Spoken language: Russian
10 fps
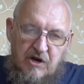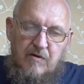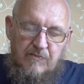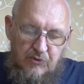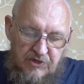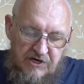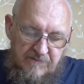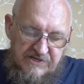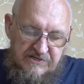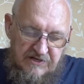Многих
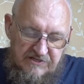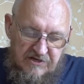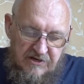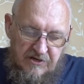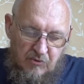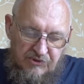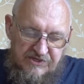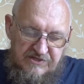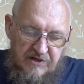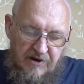мыслителей он
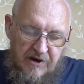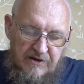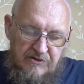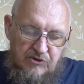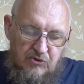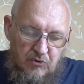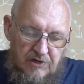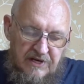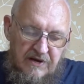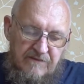излагает
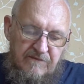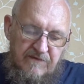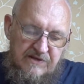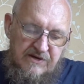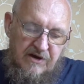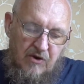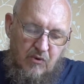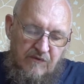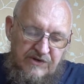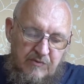только в виде
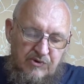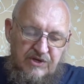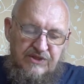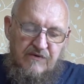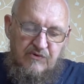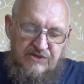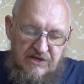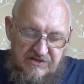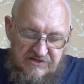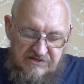какого-нибудь одного
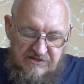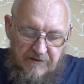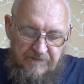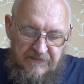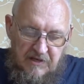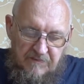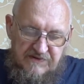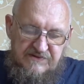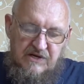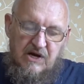тезиса, без
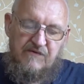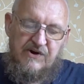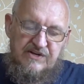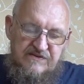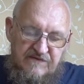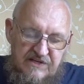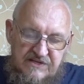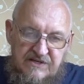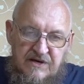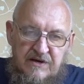всякого
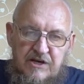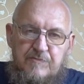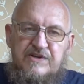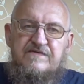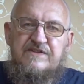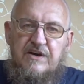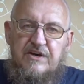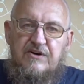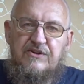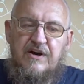развития и без
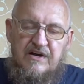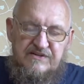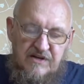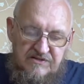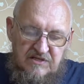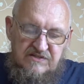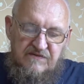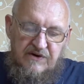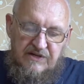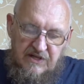всяких
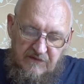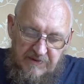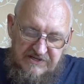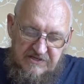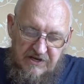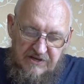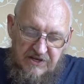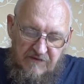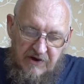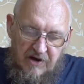доказательств этого
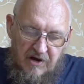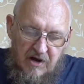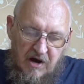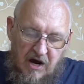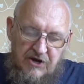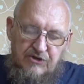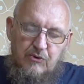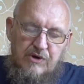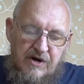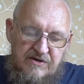последнего. А
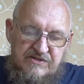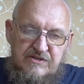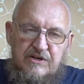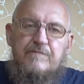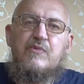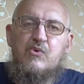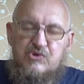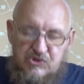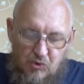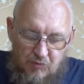иной раз и
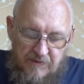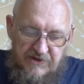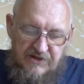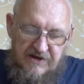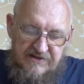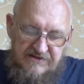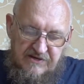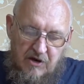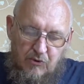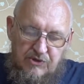просто упоминается
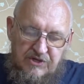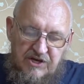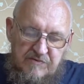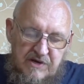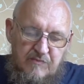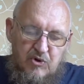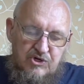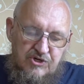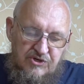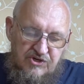какое-то имя и
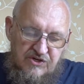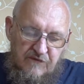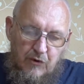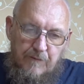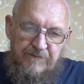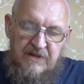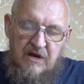больше ничего –